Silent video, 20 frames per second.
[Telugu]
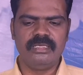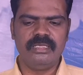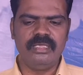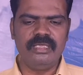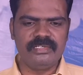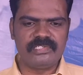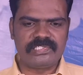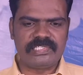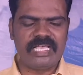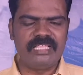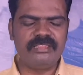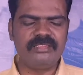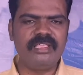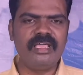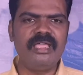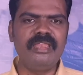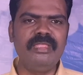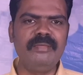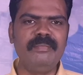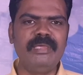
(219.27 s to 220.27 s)
ఈ
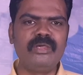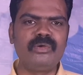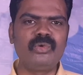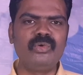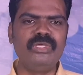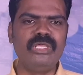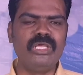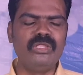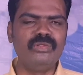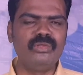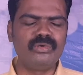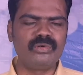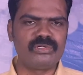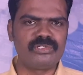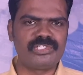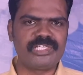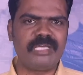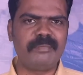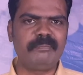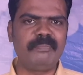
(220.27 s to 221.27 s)
సత్యాన్ని మీకు ఎందుకు
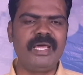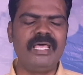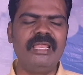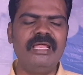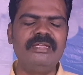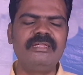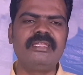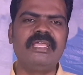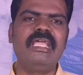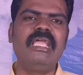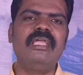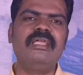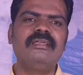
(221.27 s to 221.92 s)
చెప్పాలంటే